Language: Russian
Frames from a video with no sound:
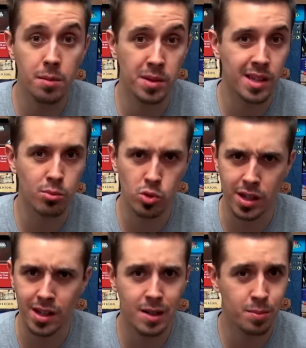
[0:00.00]
потому
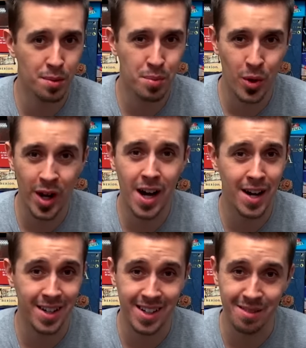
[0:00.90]
таких
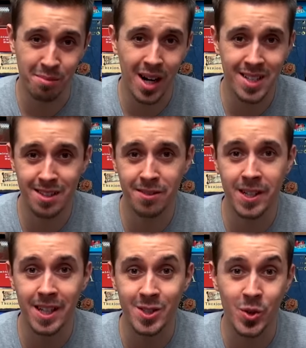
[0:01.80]
популярных и
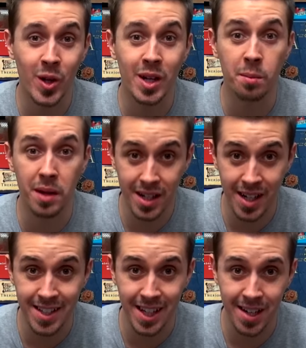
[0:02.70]
массовых настольных
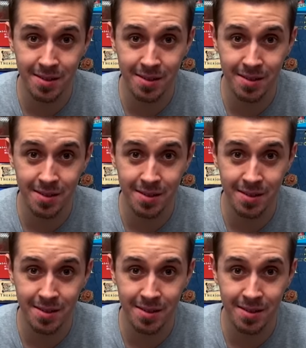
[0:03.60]
механик.